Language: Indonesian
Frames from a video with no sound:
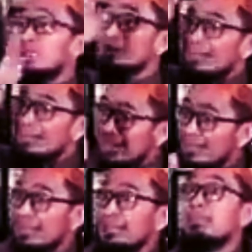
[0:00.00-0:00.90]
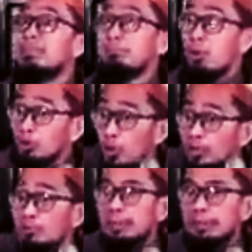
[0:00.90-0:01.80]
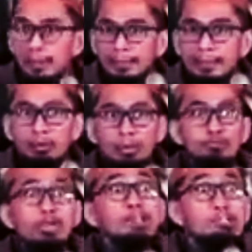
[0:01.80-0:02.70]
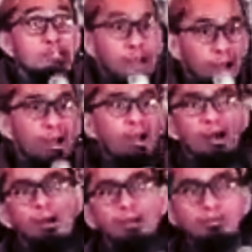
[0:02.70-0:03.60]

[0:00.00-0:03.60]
Itu tandanya lebih bodoh dibandingkan dengan orang jahiliyah.